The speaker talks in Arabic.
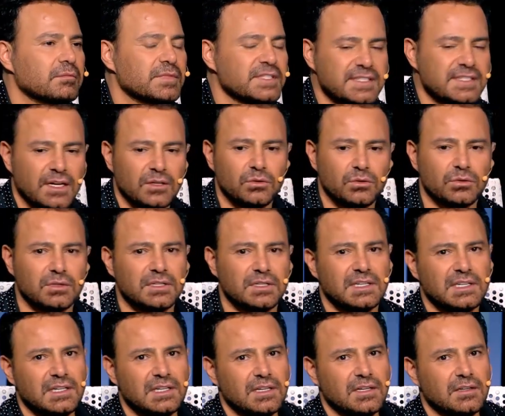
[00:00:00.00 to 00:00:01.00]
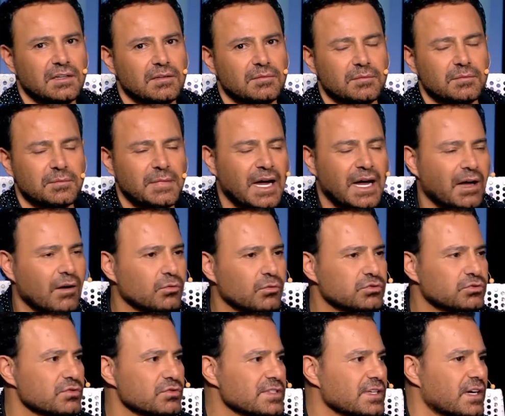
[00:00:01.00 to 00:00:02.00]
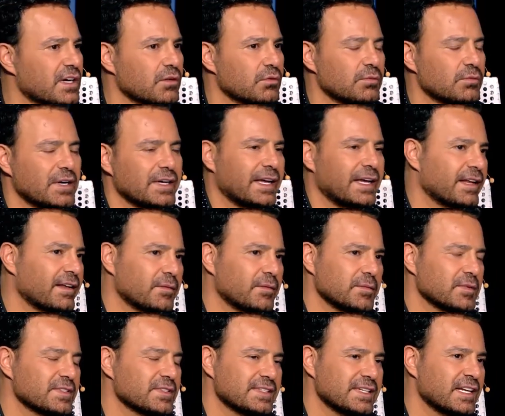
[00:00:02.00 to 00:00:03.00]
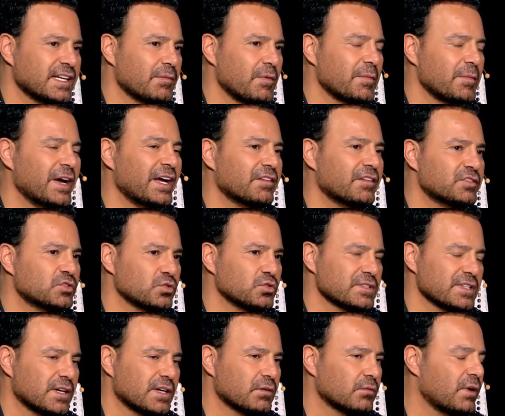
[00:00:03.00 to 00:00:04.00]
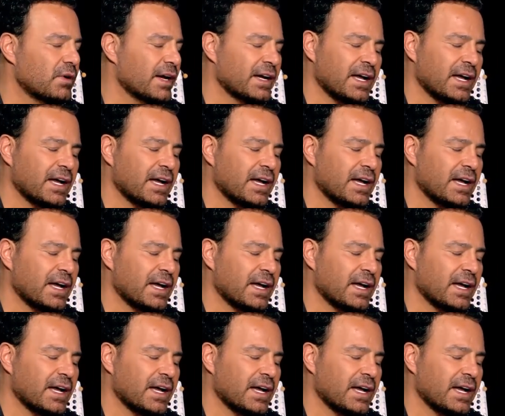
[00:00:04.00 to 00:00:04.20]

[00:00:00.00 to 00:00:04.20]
بيسالوك مع وشو صار وما يعني بس انما ما عرفت شو صار